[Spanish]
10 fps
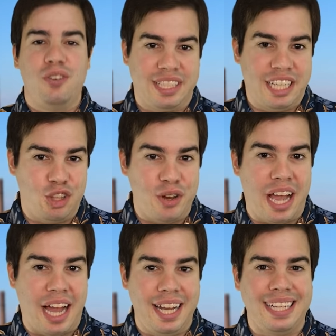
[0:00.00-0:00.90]
no es que Estonia
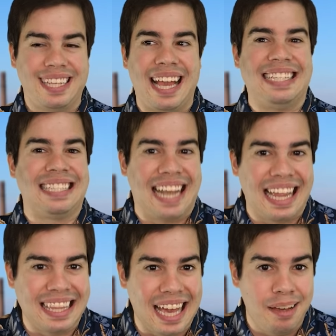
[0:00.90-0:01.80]
gane, es que
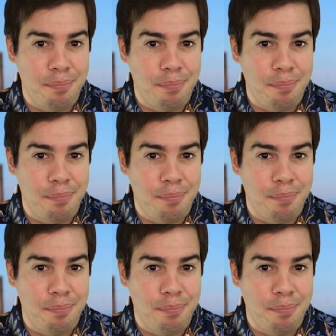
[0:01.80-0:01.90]
Islandia,